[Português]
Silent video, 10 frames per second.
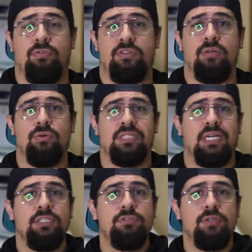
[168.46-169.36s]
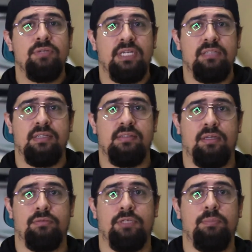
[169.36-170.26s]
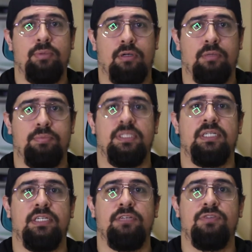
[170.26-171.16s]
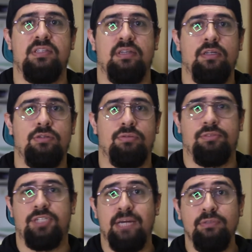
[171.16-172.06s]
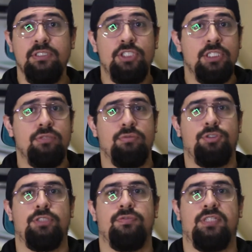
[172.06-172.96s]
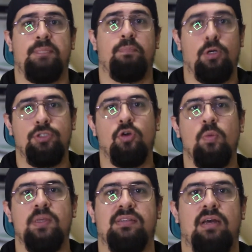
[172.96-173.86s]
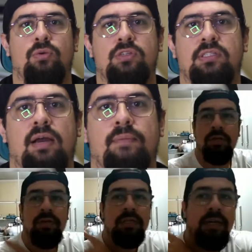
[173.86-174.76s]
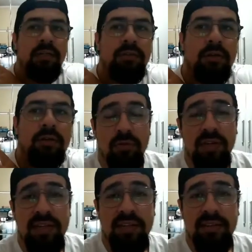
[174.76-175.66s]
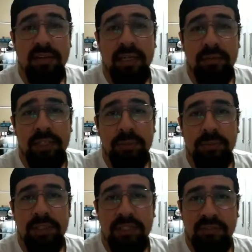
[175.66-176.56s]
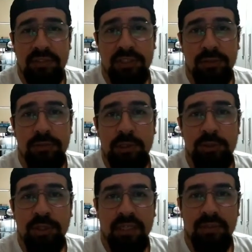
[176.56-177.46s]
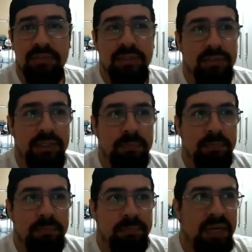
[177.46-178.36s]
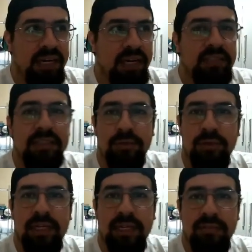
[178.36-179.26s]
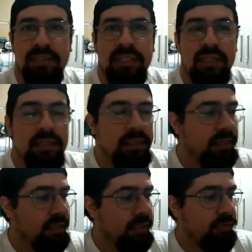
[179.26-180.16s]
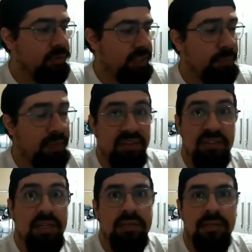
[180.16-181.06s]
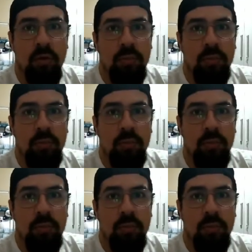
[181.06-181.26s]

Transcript: você gostar de ver alguém dançando hip hop e querer fazer isso já é um indício de que você pode começar a gostar. Olha eu lá atrás, ó. Vou fazer esse adendo aqui porque eu tava editando o vídeo e acabei vendo que parece que eu tô querendo dizer que você precisa,